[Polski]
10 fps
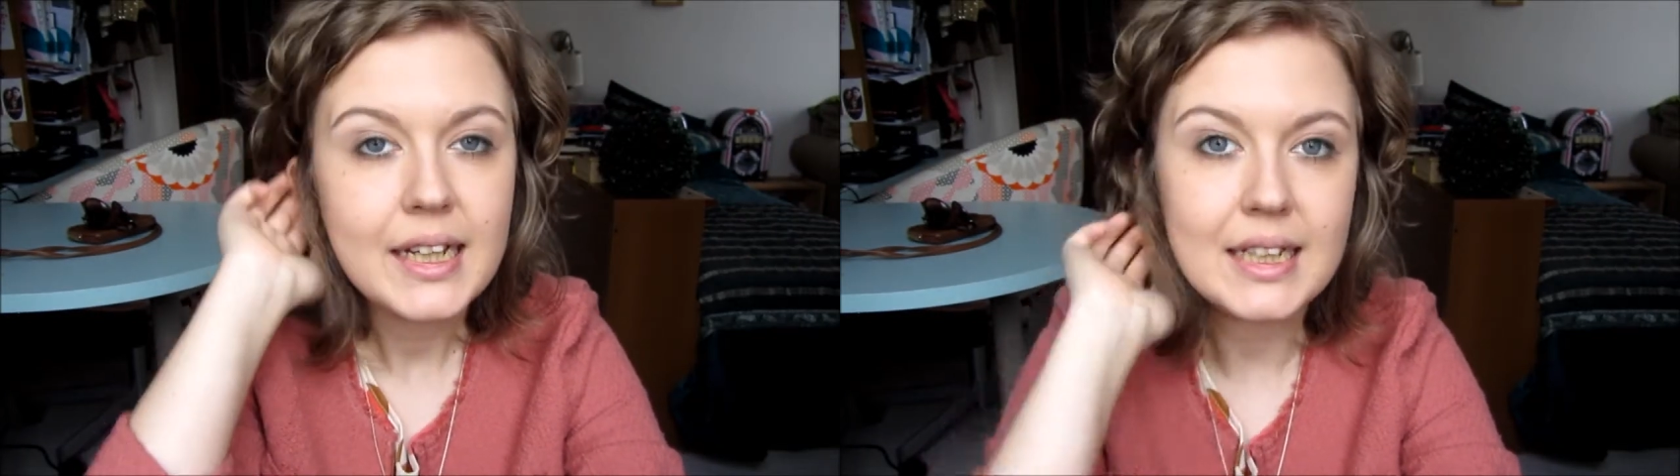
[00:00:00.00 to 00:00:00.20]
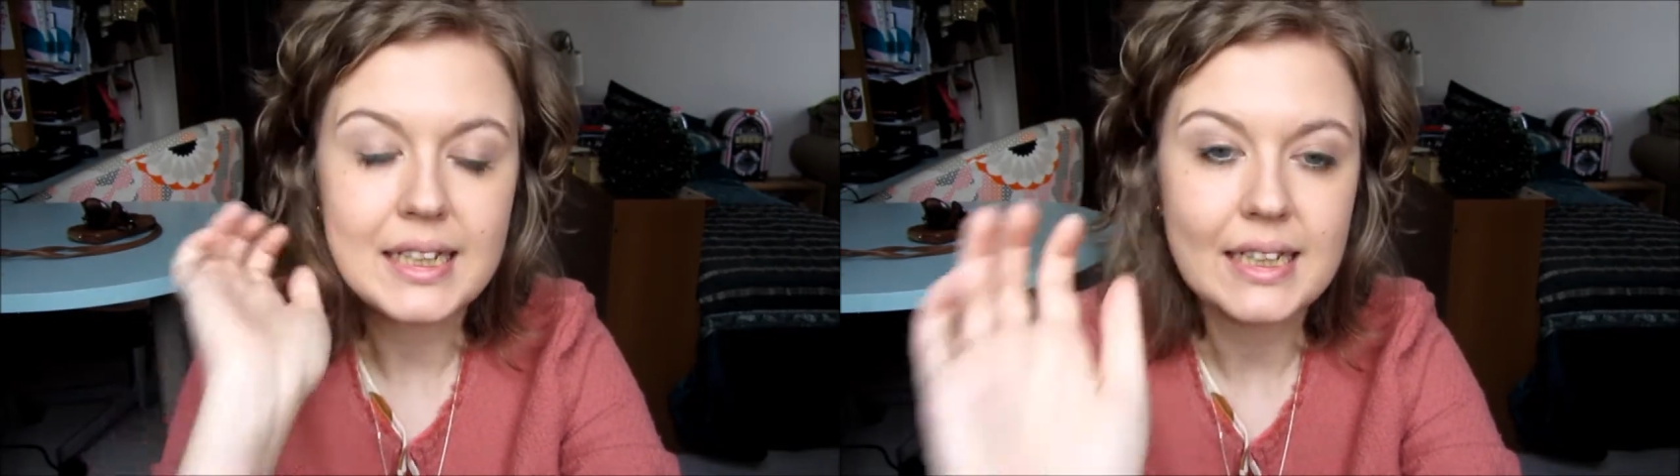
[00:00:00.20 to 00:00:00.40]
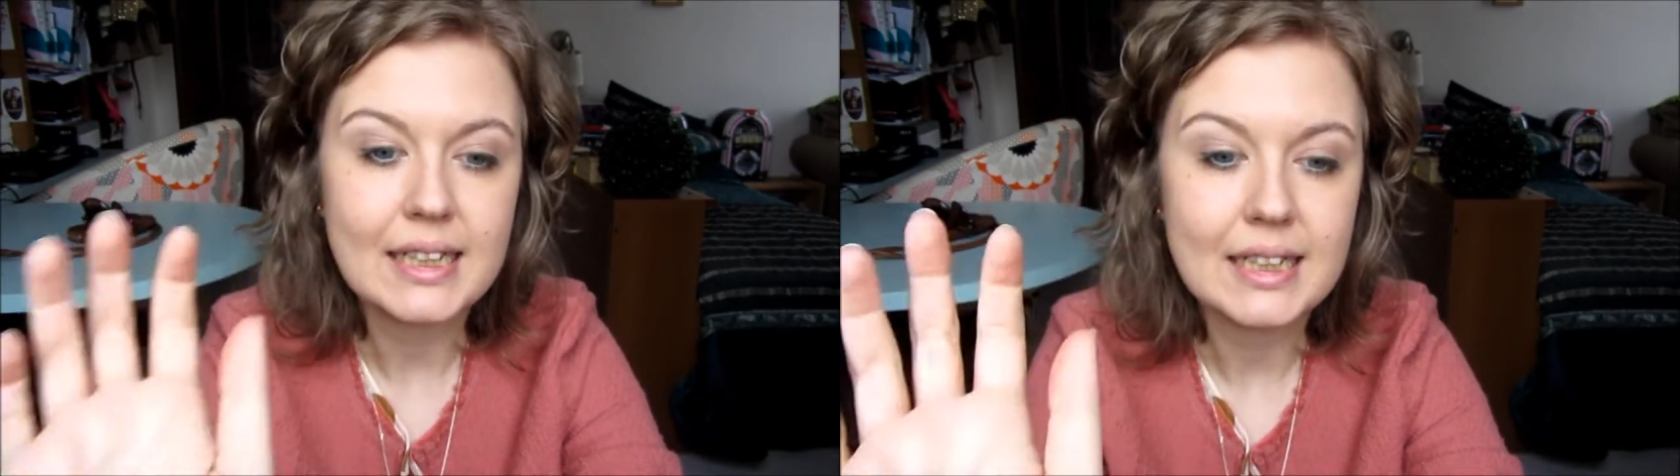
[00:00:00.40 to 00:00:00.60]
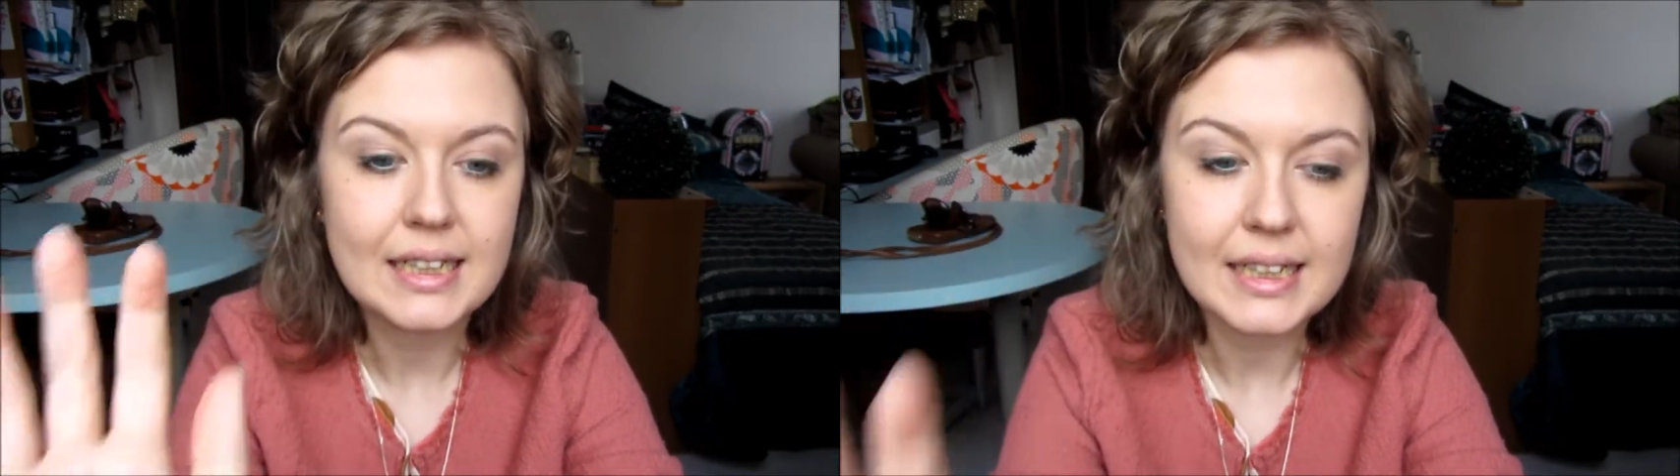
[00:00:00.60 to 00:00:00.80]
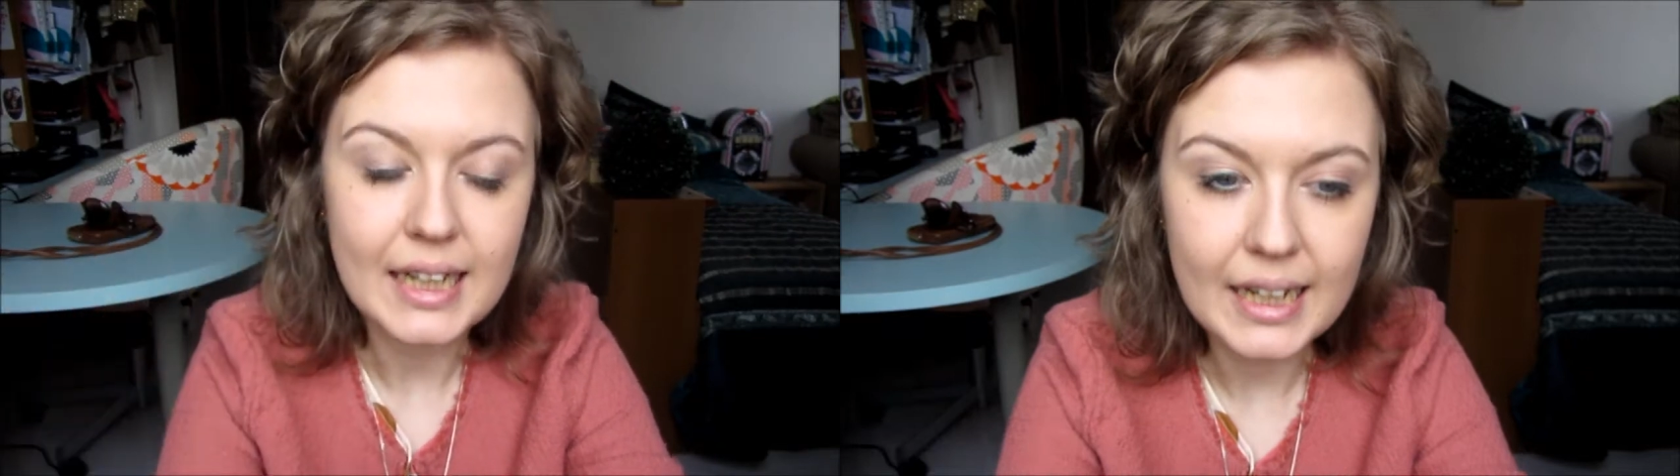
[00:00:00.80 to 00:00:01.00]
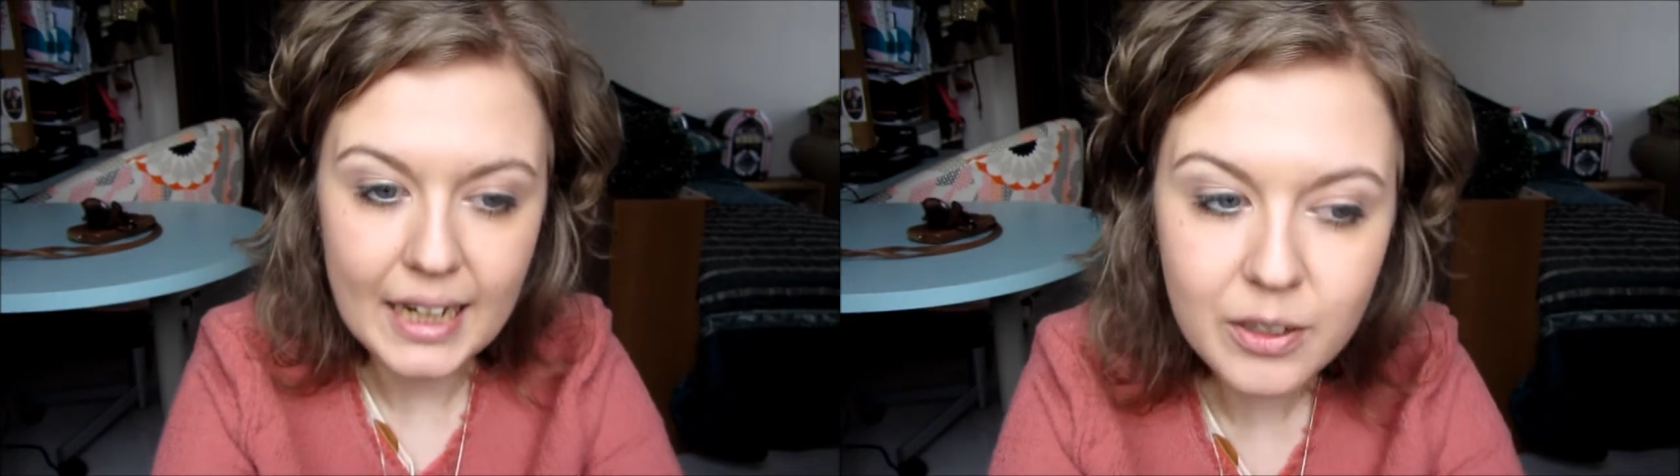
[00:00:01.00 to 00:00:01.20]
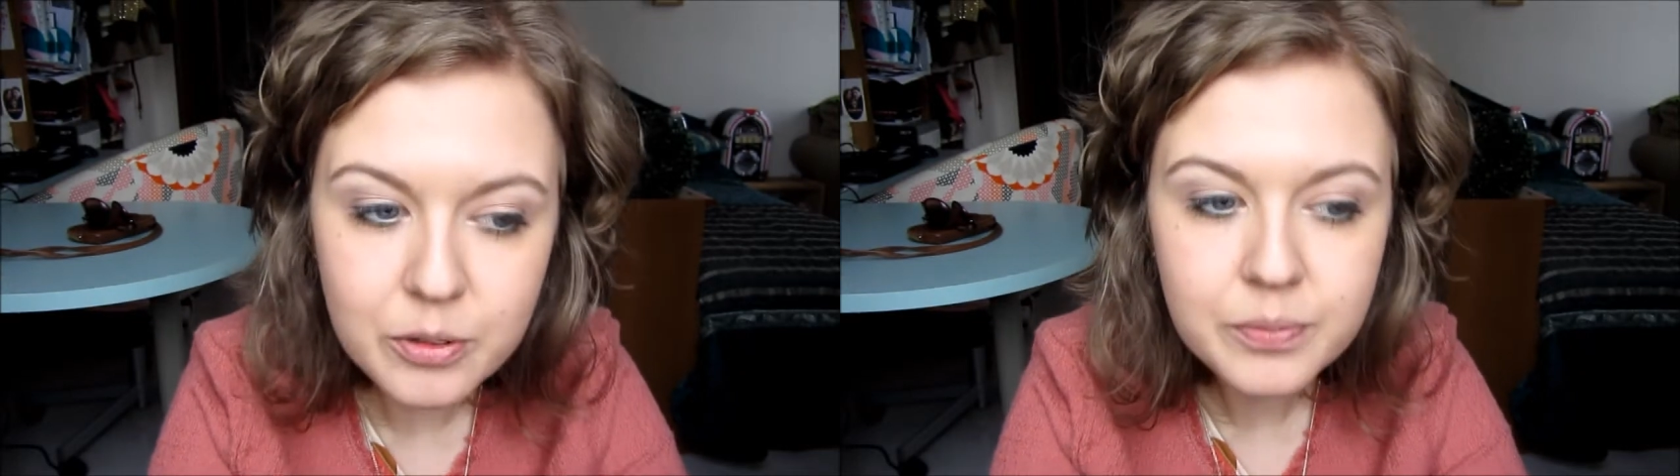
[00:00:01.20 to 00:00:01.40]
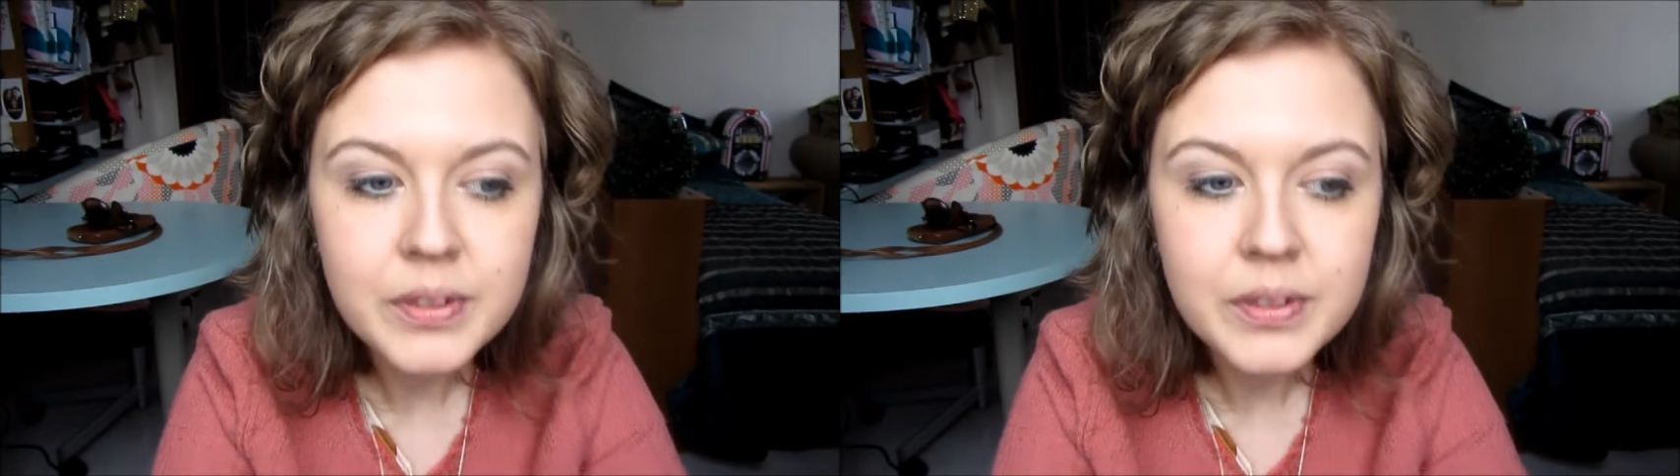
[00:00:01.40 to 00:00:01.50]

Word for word: e, kanału.